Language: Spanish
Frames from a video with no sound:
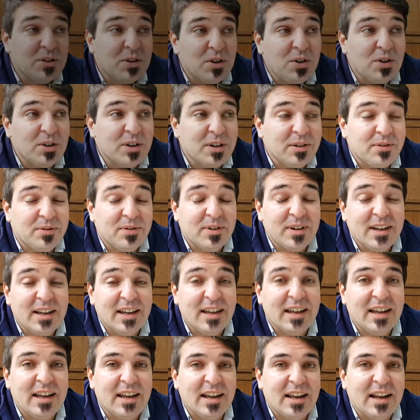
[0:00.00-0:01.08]
con lo que
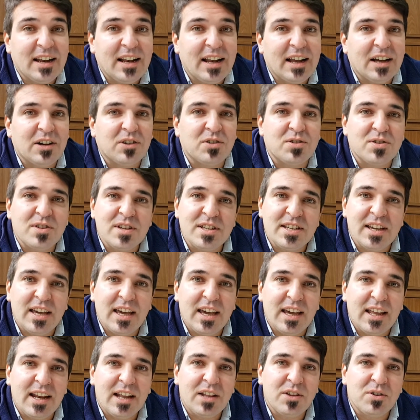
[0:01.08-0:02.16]
fue la cosecha
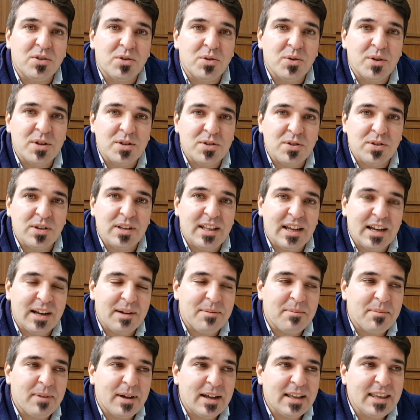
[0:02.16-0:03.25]
de granos gruesos de esta
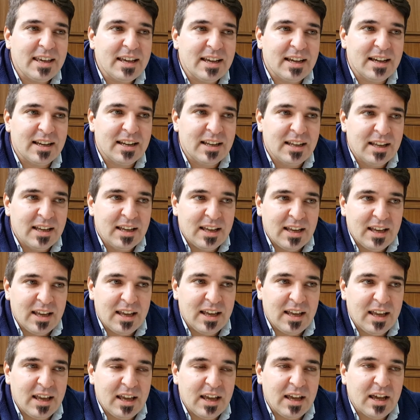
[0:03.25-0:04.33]
campaña,
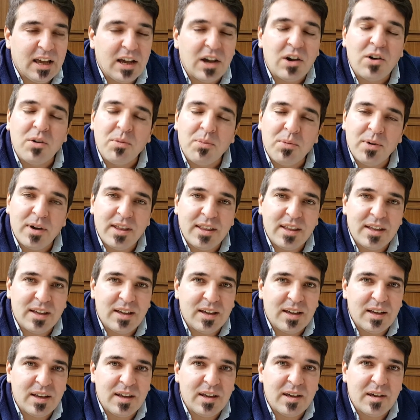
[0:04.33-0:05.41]
eh, como es
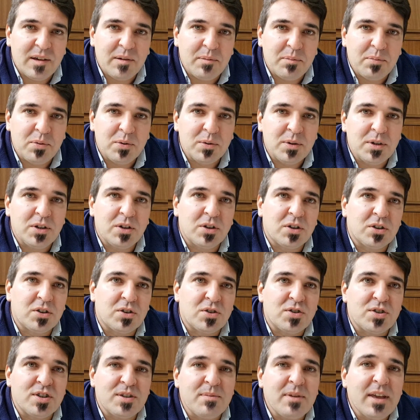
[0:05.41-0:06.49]
de público
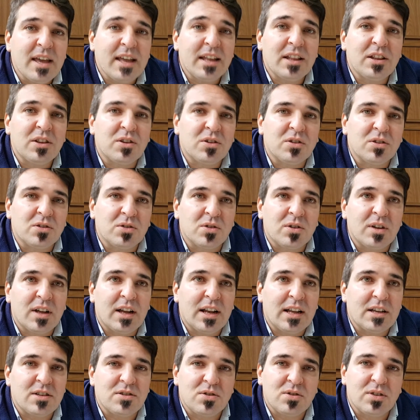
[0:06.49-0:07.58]
conocimiento, toda
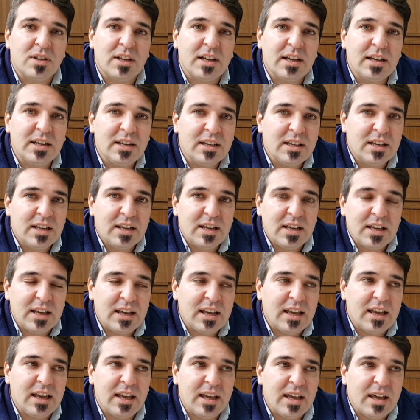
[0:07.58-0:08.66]
la zona
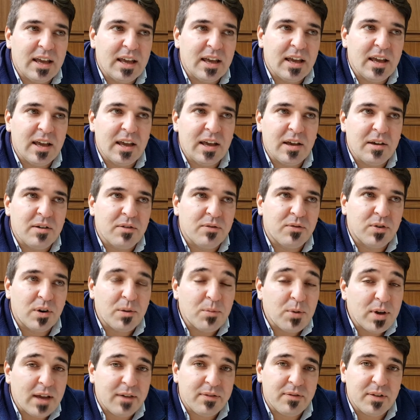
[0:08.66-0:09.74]
eh, fue
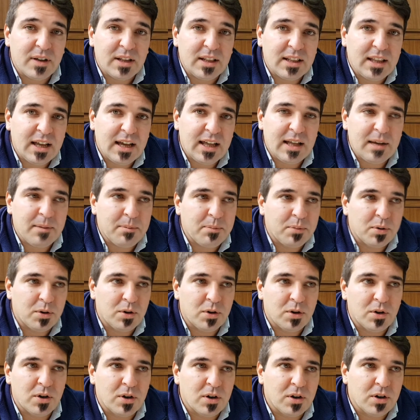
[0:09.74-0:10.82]
muy afectada
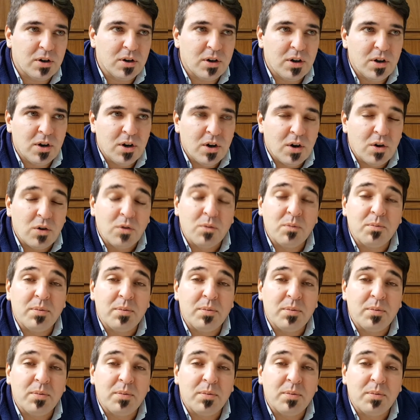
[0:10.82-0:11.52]
por un